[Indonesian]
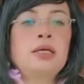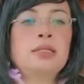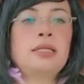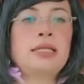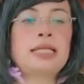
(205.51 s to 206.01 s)

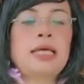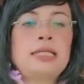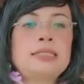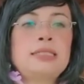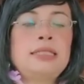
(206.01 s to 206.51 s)
Ternyata
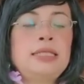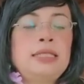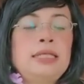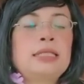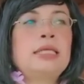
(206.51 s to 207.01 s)
di
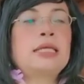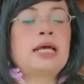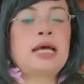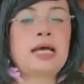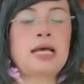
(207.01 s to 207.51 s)
sini
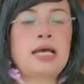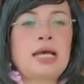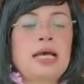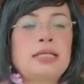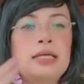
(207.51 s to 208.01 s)
ketika
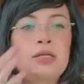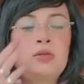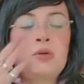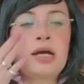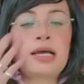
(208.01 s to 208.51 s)
ada
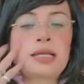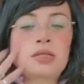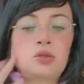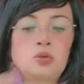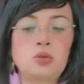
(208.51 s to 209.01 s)
dua
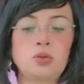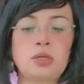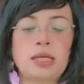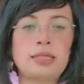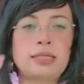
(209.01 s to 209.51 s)
kartu
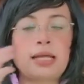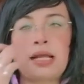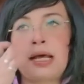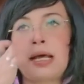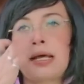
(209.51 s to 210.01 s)

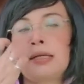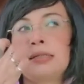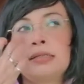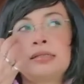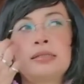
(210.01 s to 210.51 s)
antara
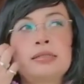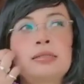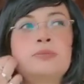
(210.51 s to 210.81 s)
eh,